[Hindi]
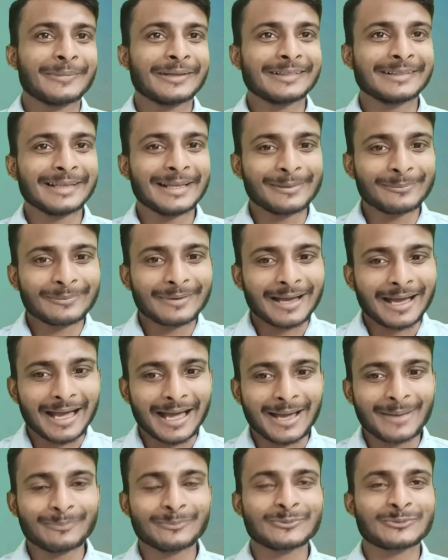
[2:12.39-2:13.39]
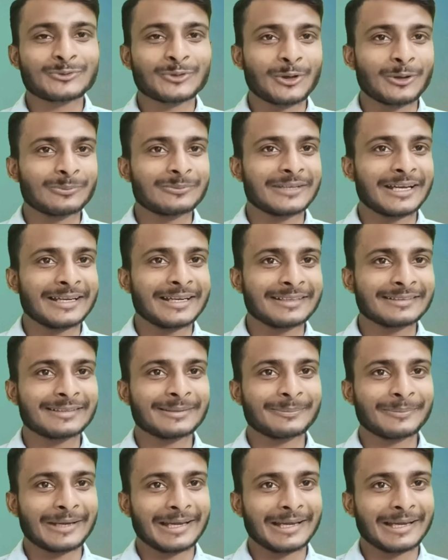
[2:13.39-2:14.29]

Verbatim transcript: मतलब आप जॉब जाने से